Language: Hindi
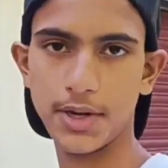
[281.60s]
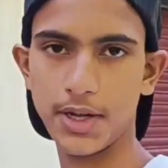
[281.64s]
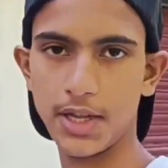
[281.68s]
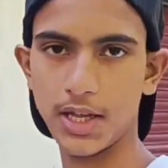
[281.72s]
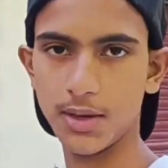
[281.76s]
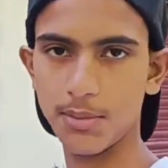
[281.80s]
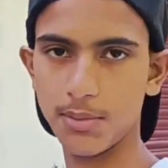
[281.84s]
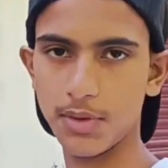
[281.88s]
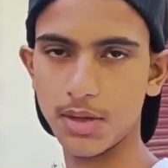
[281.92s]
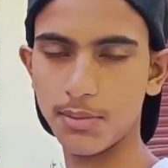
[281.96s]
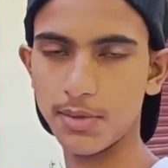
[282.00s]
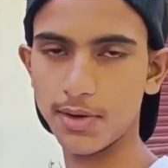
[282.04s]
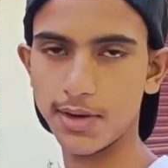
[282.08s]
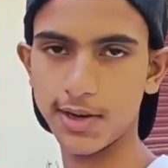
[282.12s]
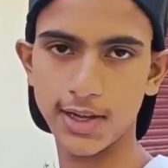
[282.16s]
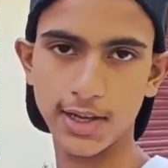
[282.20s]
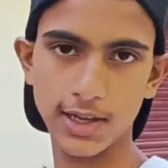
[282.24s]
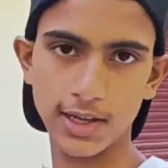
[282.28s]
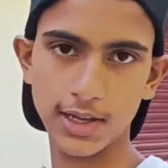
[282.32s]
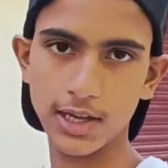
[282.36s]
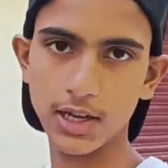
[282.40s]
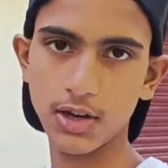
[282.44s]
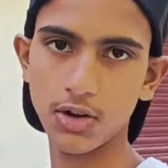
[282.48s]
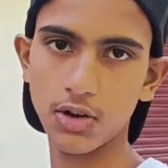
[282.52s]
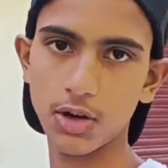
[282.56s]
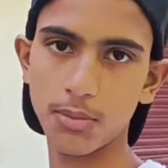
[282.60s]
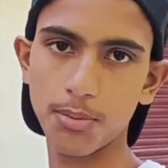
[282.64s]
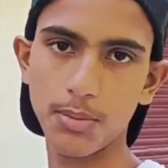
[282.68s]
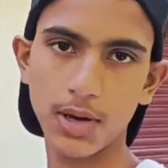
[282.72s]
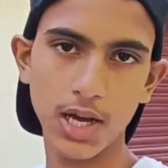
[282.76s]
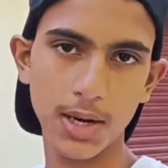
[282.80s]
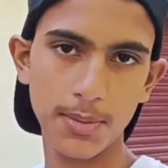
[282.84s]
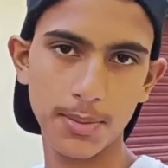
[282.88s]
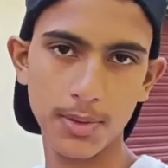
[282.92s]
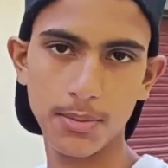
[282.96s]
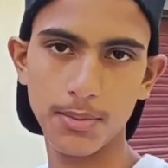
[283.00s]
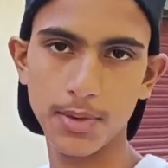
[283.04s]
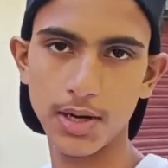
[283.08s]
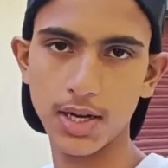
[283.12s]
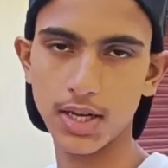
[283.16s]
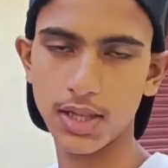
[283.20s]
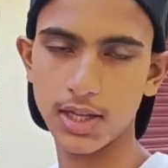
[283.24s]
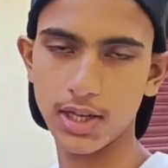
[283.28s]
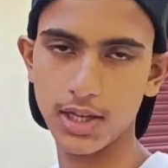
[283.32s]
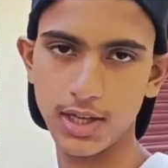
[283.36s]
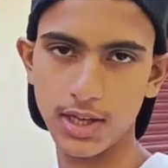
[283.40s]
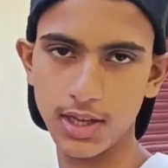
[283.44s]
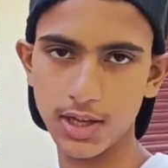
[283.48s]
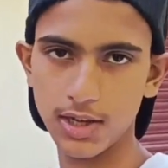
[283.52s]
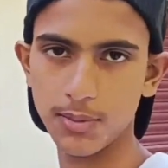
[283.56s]
पर ही हमने बनाया है और बाहर पर बैठ
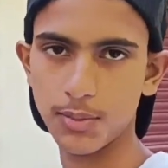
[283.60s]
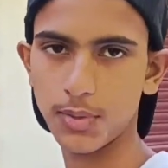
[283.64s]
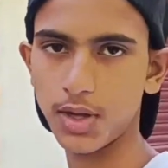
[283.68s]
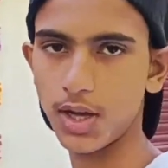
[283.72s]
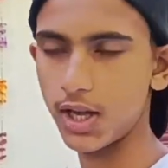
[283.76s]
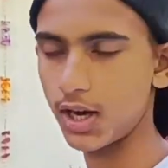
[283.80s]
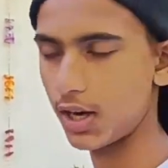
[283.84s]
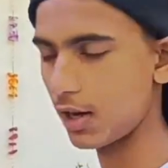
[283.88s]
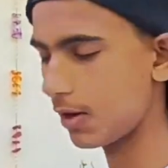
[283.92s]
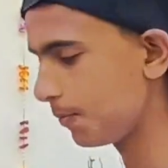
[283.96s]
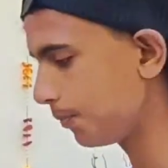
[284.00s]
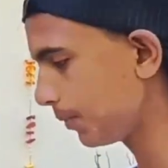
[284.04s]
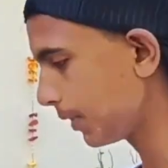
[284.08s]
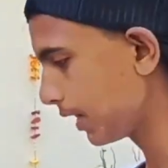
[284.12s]
के ही हम खा रहे हैं